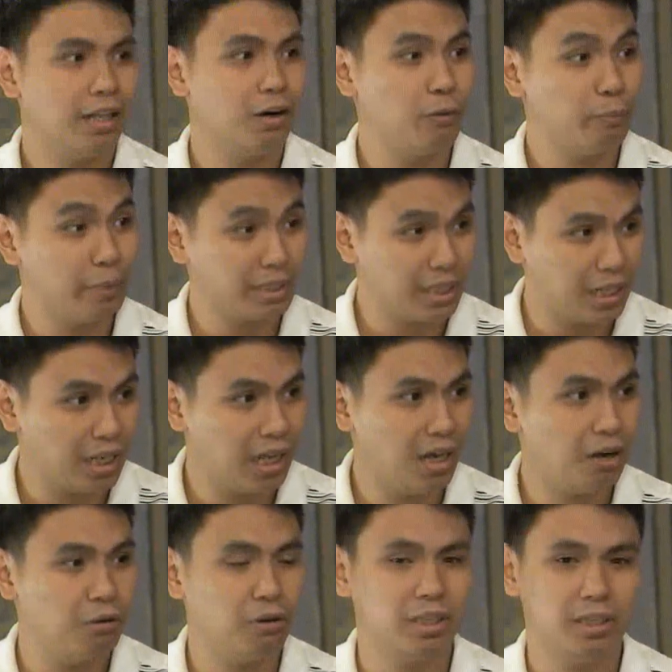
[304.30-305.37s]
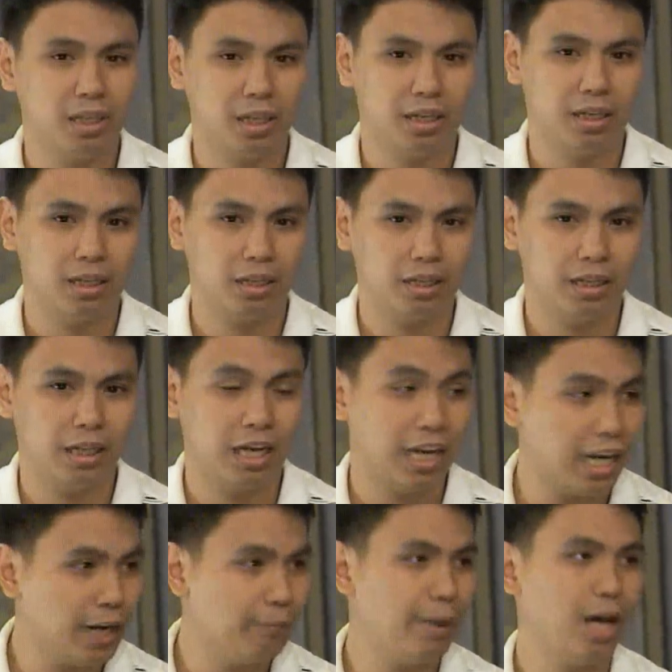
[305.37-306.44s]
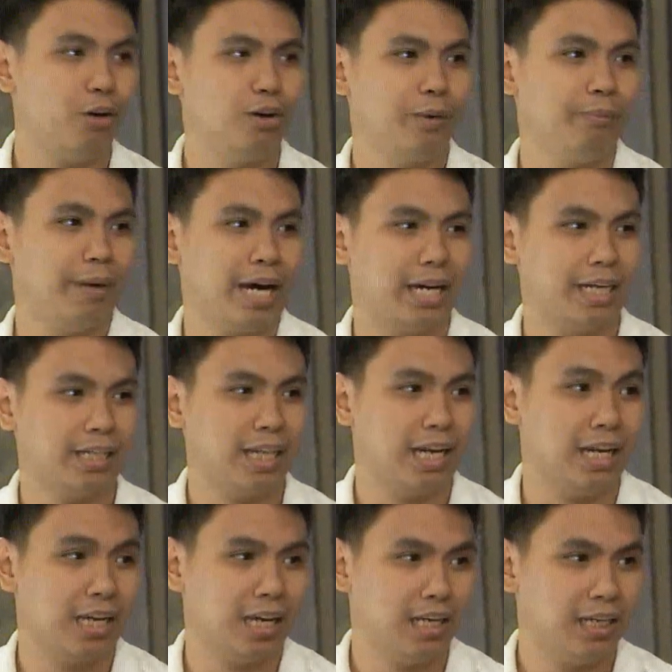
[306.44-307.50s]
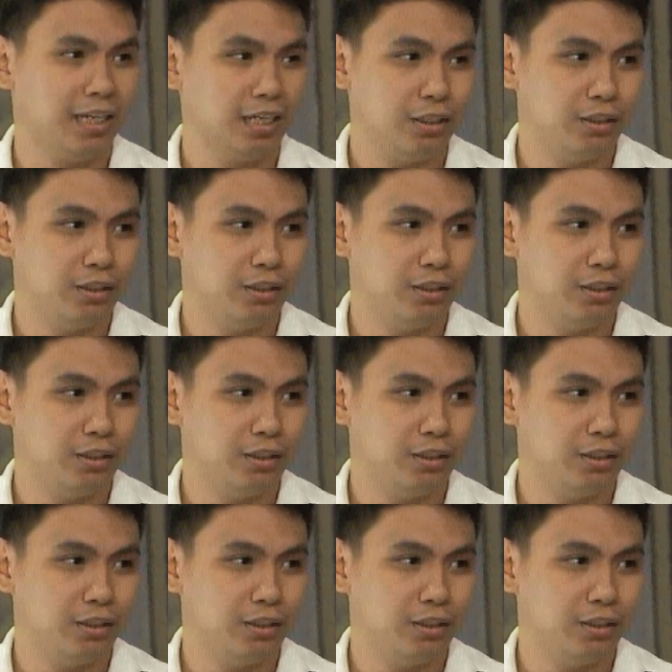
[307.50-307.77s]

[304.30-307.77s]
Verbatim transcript: nangumpisal na ako and then naghanap pa ako ng pari talaga.